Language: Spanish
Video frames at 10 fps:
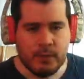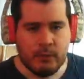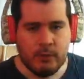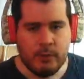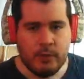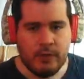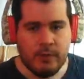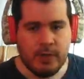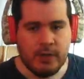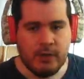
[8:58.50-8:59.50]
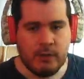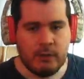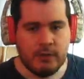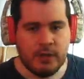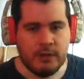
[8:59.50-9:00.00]
Por lo menos que sepan que sí vamos a
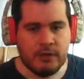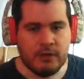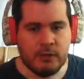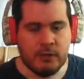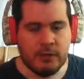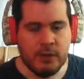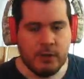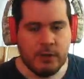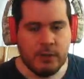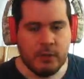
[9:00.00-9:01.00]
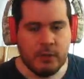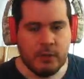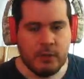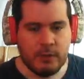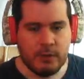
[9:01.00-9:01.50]
seguir trayendo contenido de este juego,
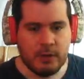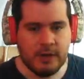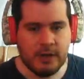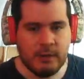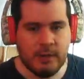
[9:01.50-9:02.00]
aunque sea gameplay,